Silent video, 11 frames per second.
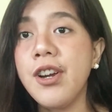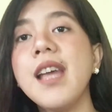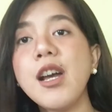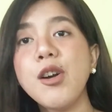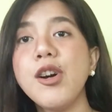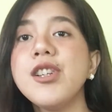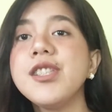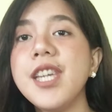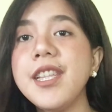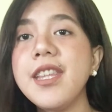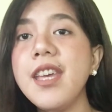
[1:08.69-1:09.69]

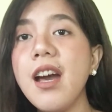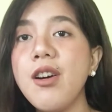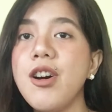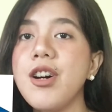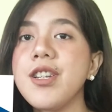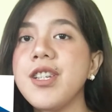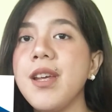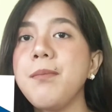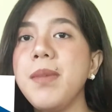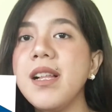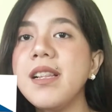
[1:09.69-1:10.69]
Nag-OJT ako sa
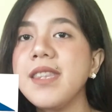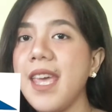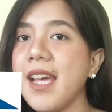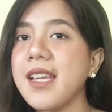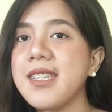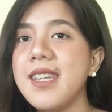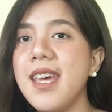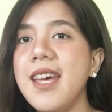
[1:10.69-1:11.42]
Buildex